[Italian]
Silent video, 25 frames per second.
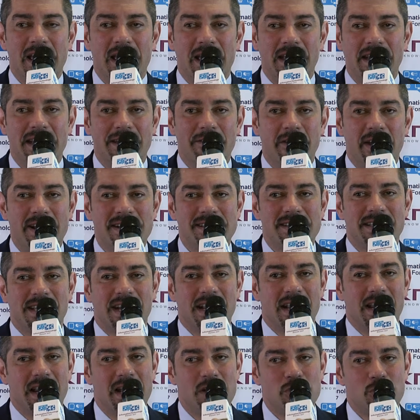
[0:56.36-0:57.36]
e deve
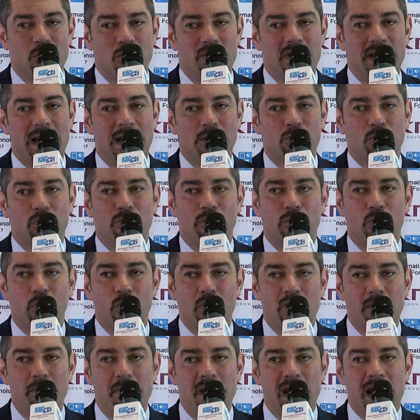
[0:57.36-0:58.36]
essere reso il dato
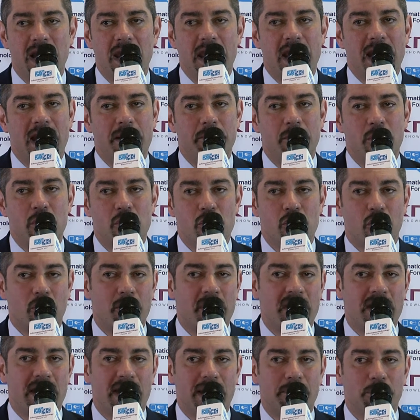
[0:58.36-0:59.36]
fruibile nella miglior
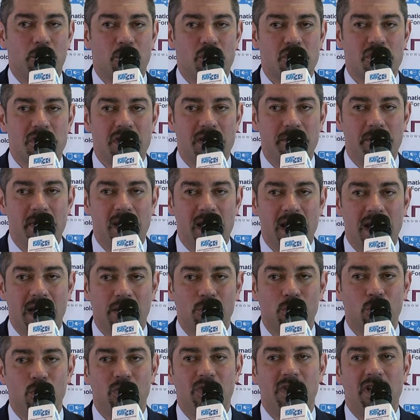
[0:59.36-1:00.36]
maniera possibile
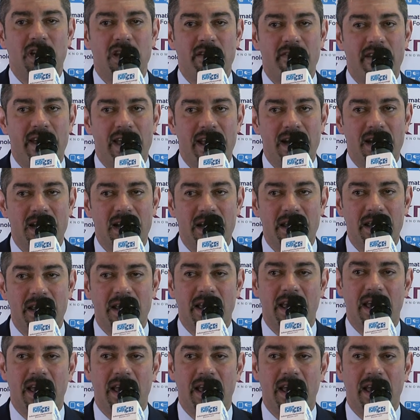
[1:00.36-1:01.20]
a tutti i livelli